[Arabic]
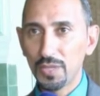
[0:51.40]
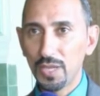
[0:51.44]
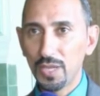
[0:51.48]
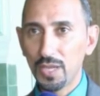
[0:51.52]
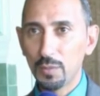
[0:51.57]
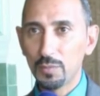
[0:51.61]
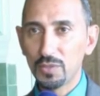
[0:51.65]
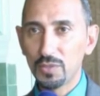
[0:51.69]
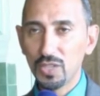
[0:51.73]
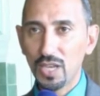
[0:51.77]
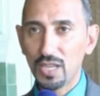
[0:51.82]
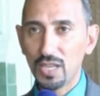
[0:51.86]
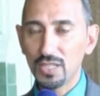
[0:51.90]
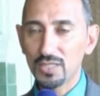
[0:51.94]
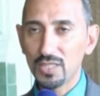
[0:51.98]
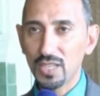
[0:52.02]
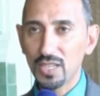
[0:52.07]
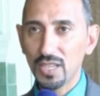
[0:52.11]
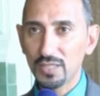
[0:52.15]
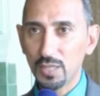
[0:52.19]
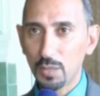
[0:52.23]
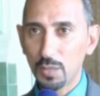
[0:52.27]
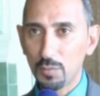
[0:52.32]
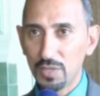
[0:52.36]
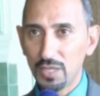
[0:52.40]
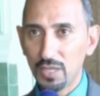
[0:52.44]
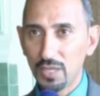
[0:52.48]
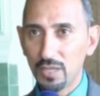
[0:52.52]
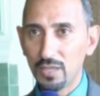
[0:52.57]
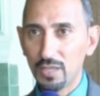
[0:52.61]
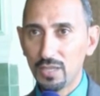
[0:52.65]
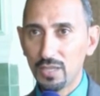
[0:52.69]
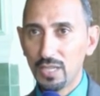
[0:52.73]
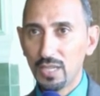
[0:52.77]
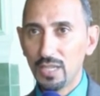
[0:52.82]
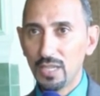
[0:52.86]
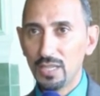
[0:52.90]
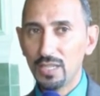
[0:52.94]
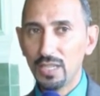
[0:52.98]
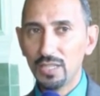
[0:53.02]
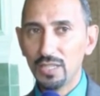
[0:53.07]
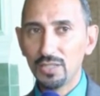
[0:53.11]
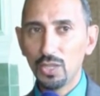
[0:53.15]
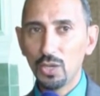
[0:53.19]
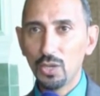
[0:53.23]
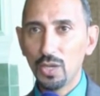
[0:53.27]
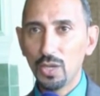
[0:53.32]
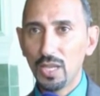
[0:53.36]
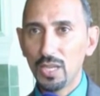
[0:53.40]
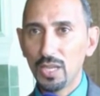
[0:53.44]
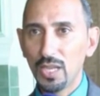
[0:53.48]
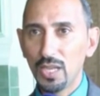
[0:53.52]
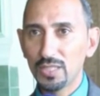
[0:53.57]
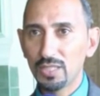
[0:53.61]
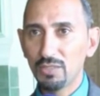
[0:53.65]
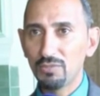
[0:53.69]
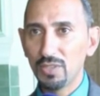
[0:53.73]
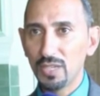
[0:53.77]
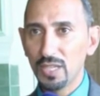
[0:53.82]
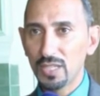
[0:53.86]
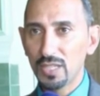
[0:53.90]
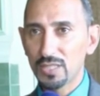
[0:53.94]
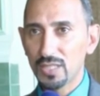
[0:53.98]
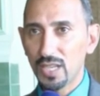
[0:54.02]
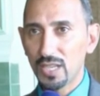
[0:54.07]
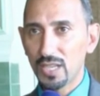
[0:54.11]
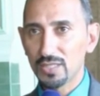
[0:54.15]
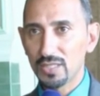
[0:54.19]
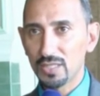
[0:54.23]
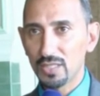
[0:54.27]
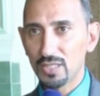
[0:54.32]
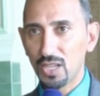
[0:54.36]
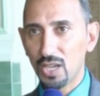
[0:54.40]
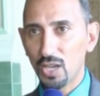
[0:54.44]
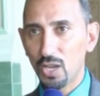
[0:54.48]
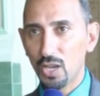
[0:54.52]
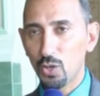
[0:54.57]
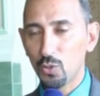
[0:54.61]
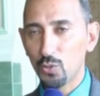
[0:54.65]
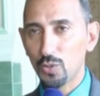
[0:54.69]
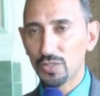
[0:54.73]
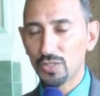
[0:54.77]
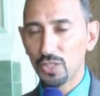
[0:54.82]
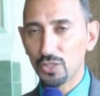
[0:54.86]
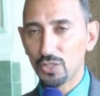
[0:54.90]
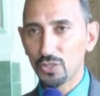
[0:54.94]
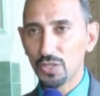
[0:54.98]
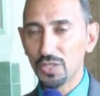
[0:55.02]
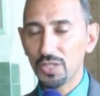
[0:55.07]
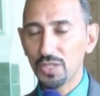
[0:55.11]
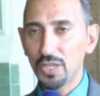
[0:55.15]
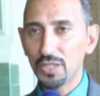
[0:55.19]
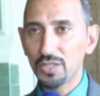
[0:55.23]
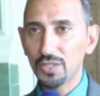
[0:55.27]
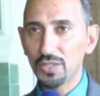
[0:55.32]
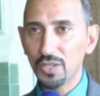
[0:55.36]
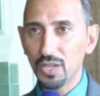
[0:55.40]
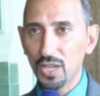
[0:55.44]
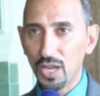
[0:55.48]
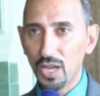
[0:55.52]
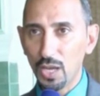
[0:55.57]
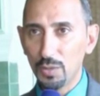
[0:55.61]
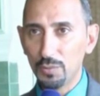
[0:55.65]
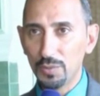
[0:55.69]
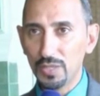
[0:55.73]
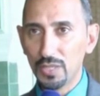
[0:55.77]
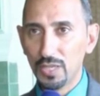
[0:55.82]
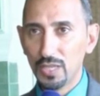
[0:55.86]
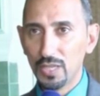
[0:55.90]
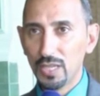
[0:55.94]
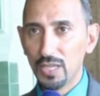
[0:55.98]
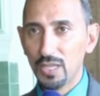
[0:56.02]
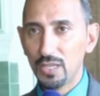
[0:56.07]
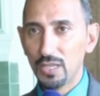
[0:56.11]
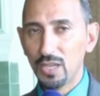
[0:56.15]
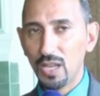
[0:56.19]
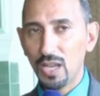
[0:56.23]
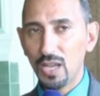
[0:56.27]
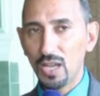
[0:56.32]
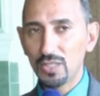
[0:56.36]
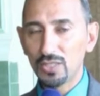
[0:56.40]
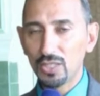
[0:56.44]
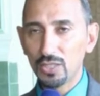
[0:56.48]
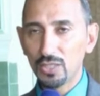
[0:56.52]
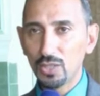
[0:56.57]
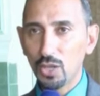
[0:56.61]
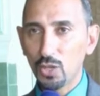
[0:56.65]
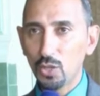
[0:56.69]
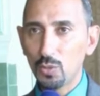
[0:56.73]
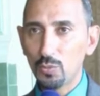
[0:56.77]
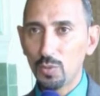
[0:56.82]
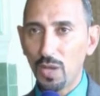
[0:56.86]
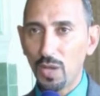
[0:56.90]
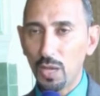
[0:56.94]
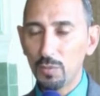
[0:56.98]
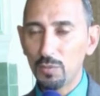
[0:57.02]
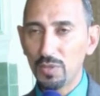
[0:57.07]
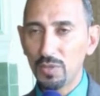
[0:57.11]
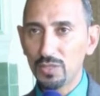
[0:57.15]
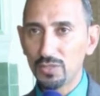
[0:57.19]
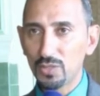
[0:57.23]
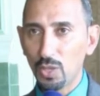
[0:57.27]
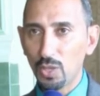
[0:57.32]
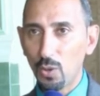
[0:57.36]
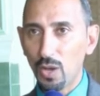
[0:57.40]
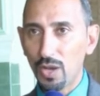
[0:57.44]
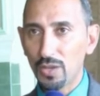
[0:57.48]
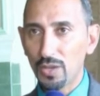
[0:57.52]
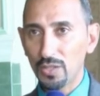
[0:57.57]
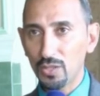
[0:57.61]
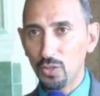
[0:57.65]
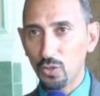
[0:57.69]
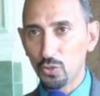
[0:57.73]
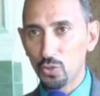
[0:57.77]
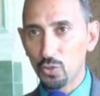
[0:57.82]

منها مجالس خدمية لأن الهدف الأساسي لها هو تشريع رقابي لا التدخل بعمل الدوائر